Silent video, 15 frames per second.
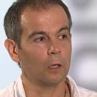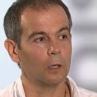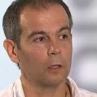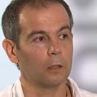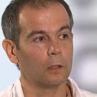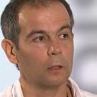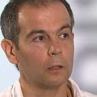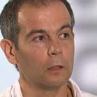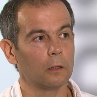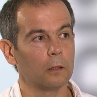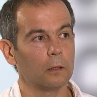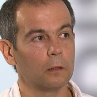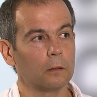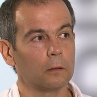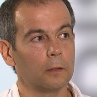
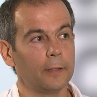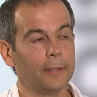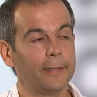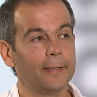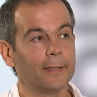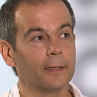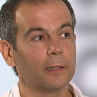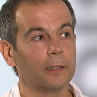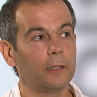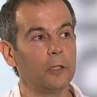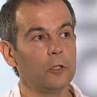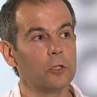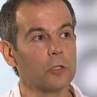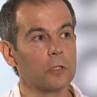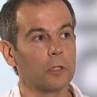э,
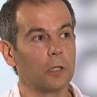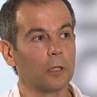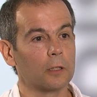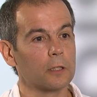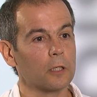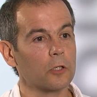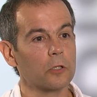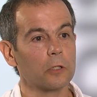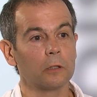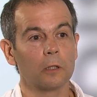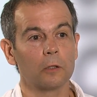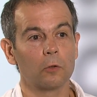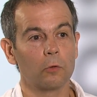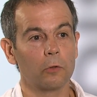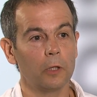идеологических совершенно
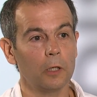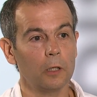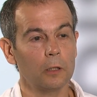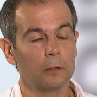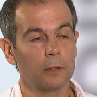других,